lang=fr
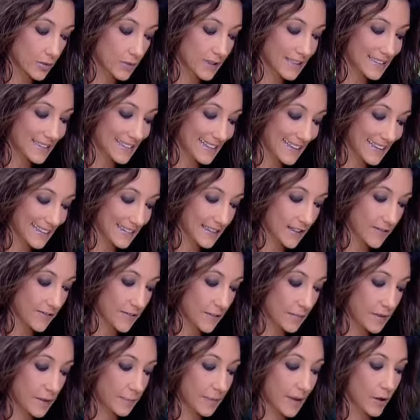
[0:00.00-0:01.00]
est très
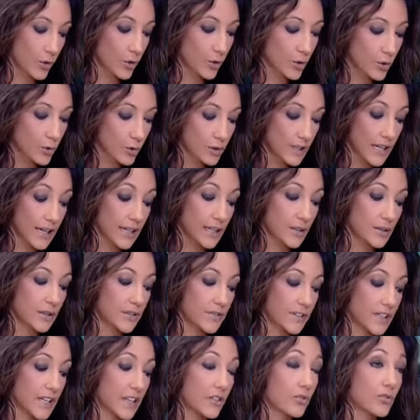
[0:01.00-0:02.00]
affaiblie par le coût de la
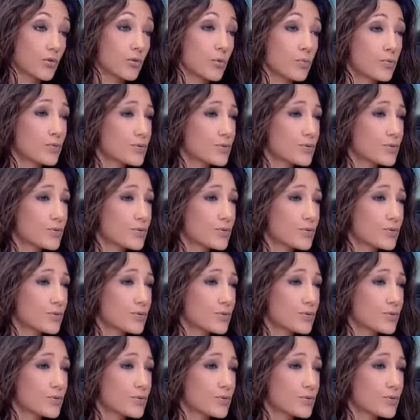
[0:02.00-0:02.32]
réunification, plus de